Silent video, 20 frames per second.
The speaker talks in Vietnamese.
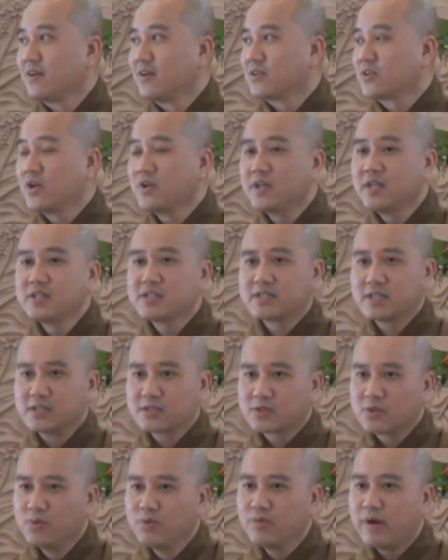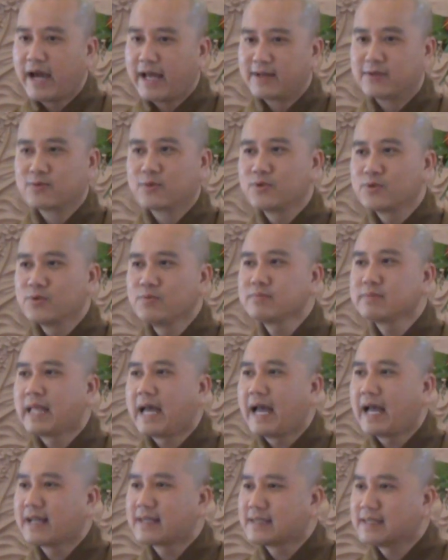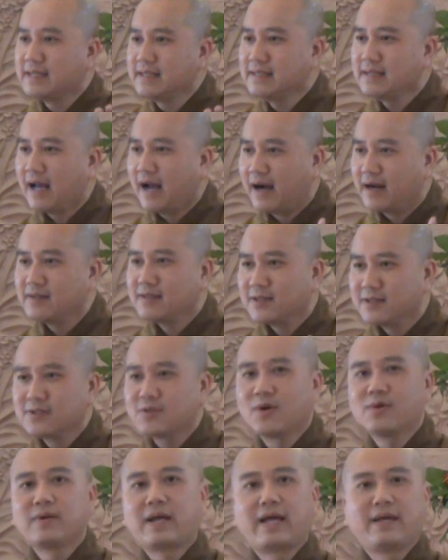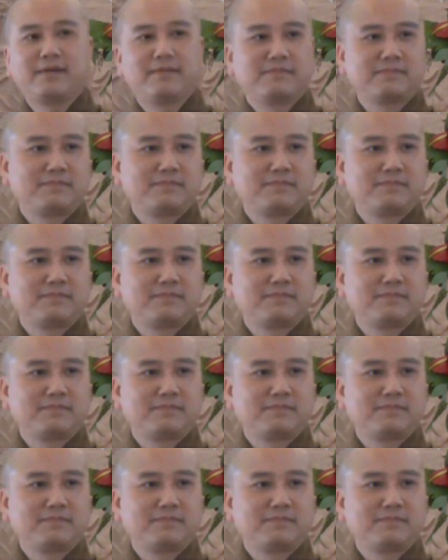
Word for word: cho nên sự tu hành của chúng ta chính ở những chỗ này